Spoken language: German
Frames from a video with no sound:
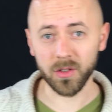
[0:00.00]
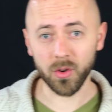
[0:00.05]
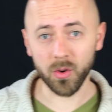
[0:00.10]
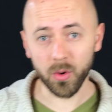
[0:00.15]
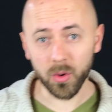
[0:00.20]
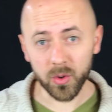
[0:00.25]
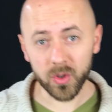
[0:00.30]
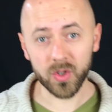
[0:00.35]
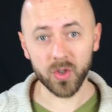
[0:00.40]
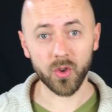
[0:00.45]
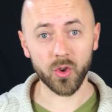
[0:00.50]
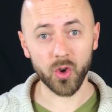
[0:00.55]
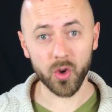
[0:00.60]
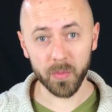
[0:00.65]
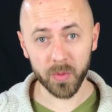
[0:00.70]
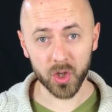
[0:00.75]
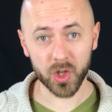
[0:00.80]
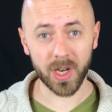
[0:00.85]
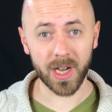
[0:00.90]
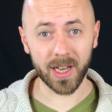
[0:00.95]
große
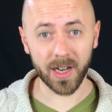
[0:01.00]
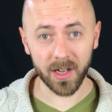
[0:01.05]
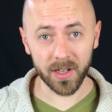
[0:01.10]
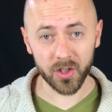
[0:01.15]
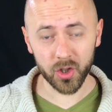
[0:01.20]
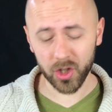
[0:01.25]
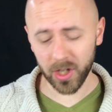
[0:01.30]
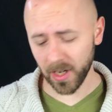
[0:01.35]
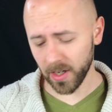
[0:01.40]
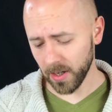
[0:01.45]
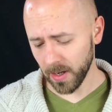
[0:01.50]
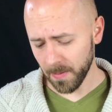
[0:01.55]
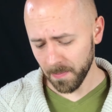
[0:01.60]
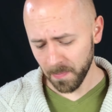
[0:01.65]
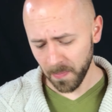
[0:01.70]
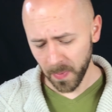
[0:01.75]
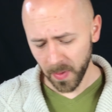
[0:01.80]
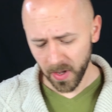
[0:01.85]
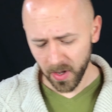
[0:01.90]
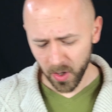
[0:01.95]
römische Handelsstadt
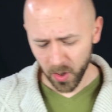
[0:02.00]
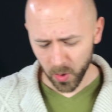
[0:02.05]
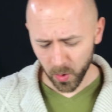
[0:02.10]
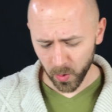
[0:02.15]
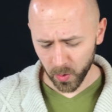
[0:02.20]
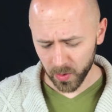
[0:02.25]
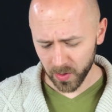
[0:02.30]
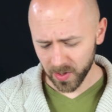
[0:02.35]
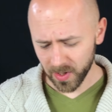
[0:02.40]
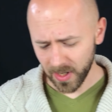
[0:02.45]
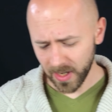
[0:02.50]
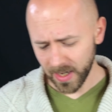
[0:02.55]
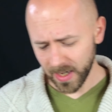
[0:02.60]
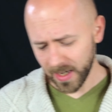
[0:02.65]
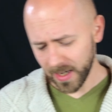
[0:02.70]
und